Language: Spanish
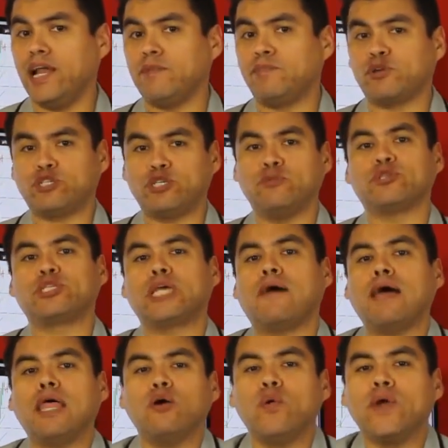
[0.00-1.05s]
El próximo
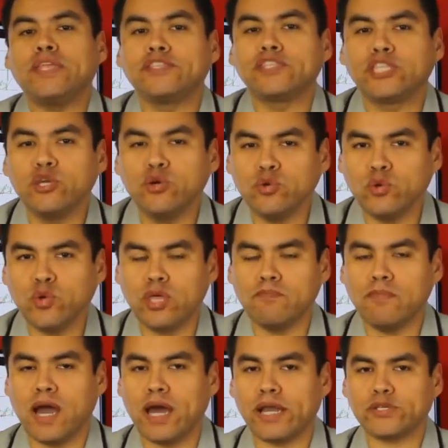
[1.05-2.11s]
sábado 21 de
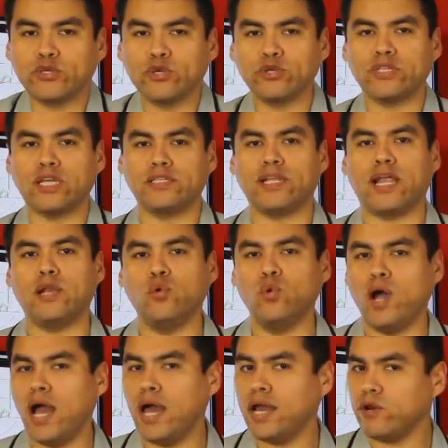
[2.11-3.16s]
marzo tendrá
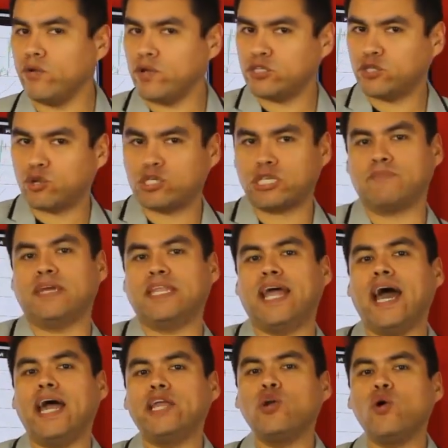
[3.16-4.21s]
lugar nuestro
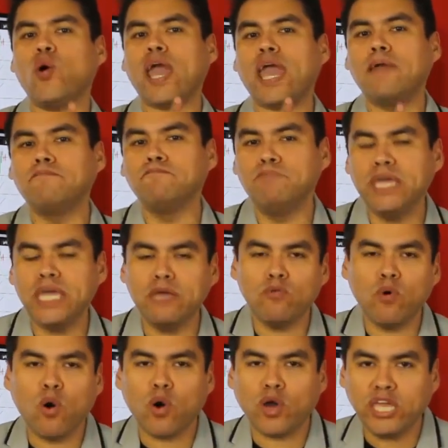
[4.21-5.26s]
seminario en
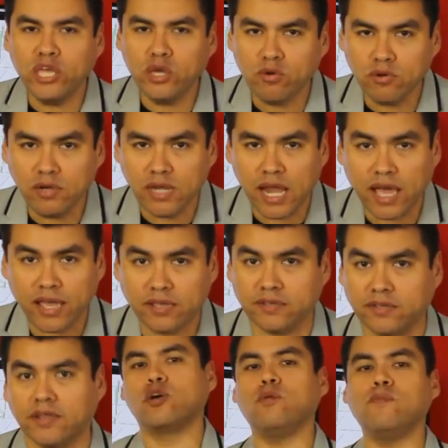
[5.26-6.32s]
vivo y
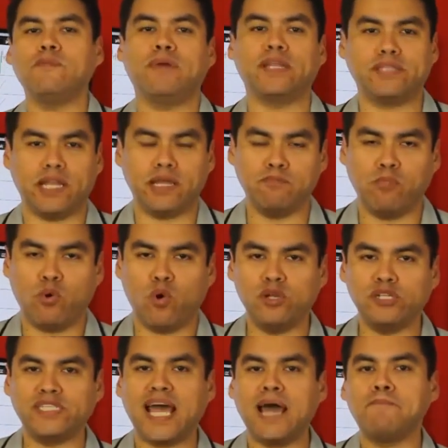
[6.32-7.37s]
online, cómo invertir en
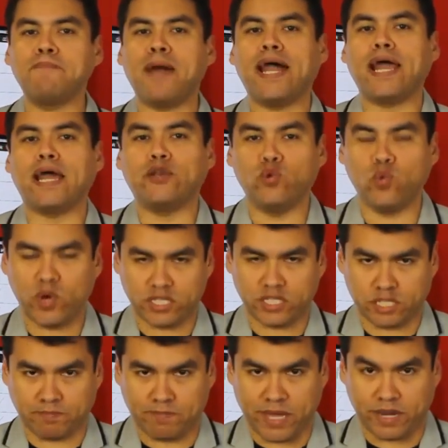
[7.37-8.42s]
bolsa para no
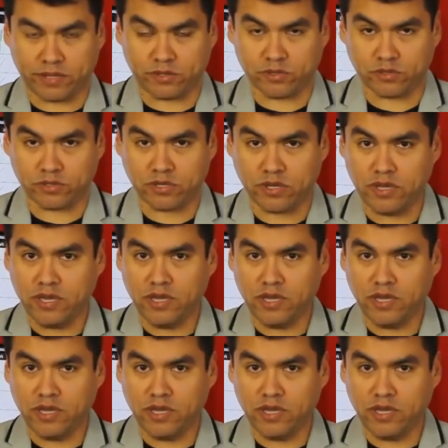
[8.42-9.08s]
expertos.